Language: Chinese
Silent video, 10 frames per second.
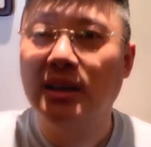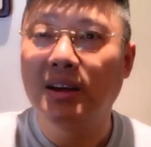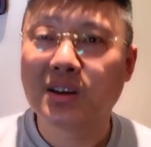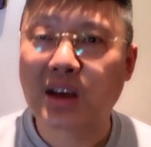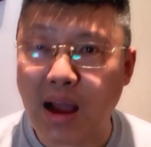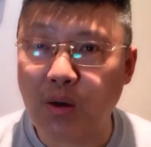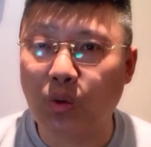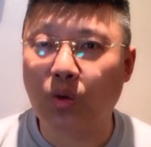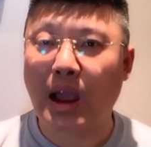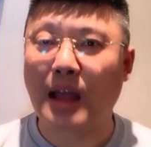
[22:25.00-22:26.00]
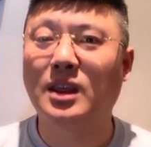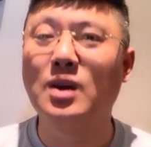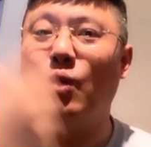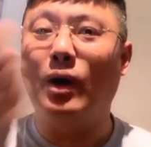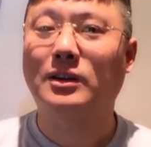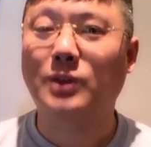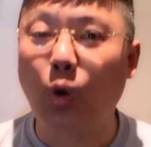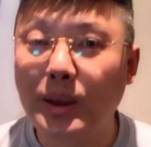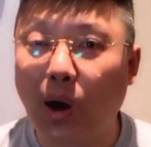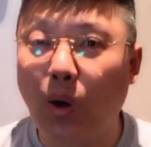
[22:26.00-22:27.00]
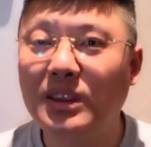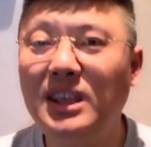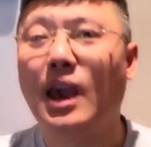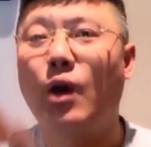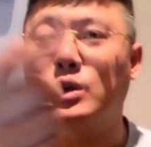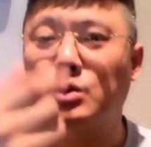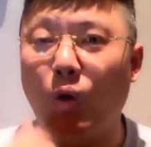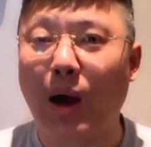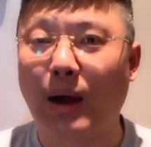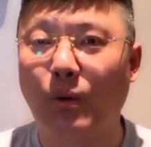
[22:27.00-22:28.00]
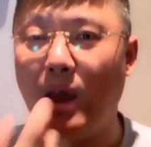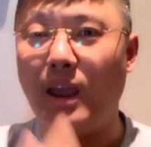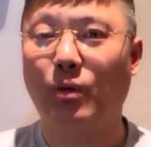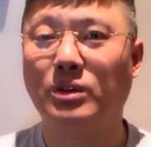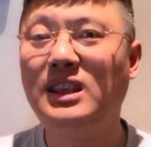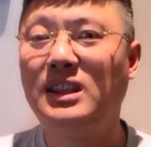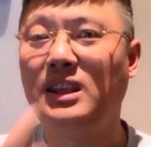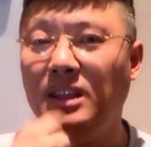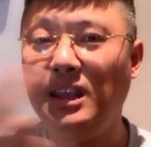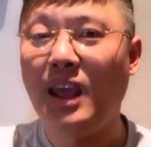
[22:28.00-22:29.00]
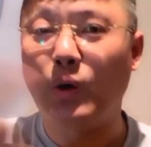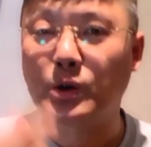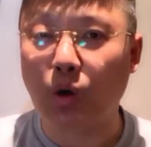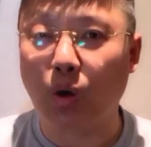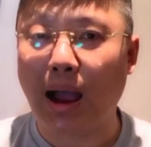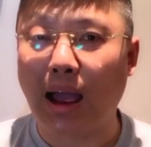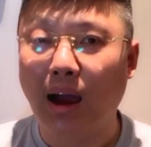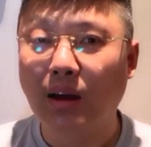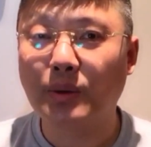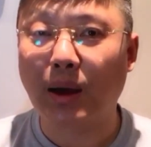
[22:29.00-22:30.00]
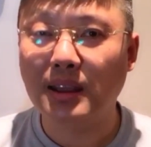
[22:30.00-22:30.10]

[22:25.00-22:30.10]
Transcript: 看看听我这叨逼叨，你也会说话，我也你你你也会说话是吧？